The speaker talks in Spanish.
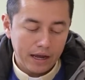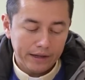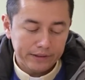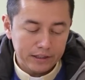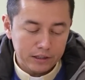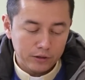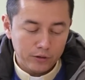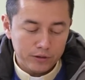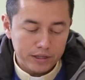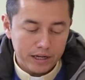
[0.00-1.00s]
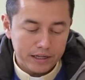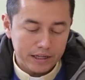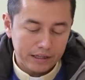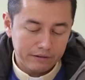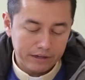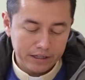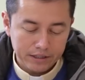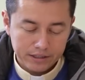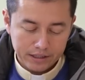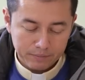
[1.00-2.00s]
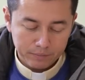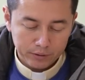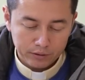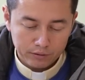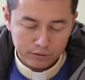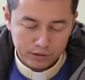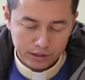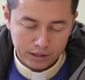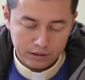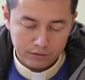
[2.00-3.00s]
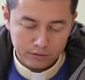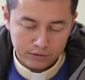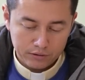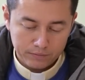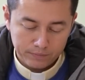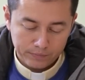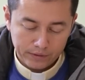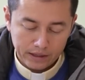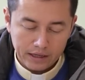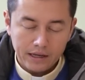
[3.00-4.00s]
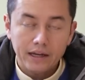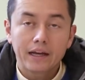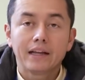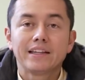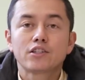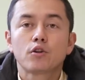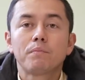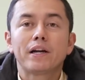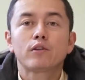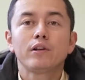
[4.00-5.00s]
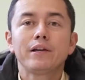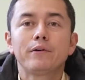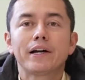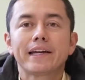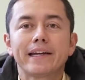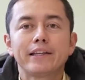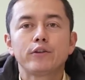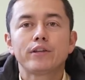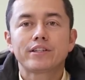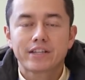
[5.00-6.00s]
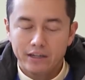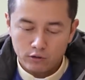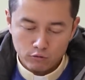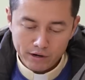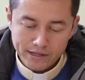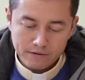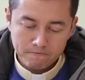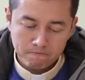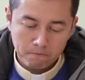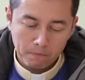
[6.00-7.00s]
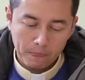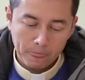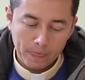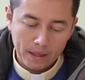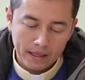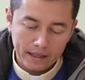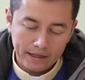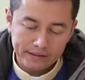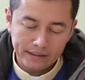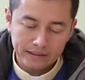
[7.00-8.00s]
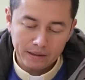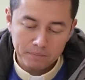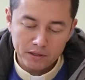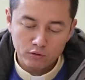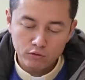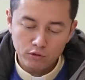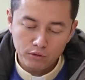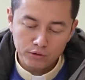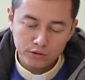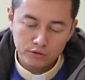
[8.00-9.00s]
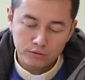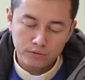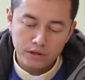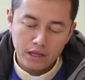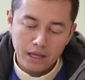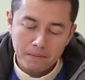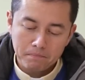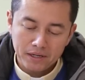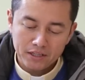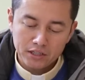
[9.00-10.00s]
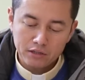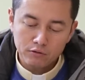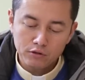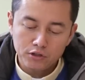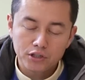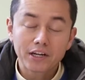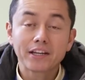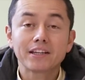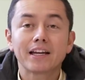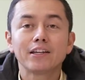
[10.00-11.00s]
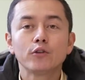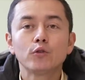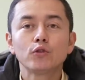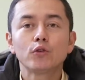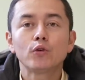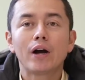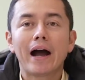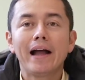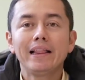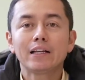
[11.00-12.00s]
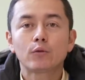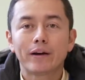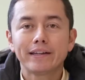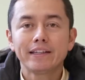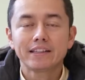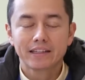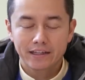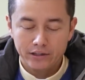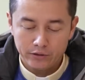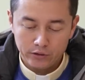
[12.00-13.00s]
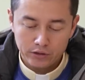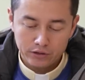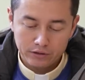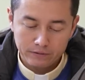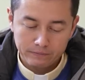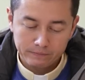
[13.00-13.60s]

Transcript: A ti gloria y alabanza por los siglos. Les comparto el Evangelio de San Juan en el capítulo 8 versículos 31 al 42.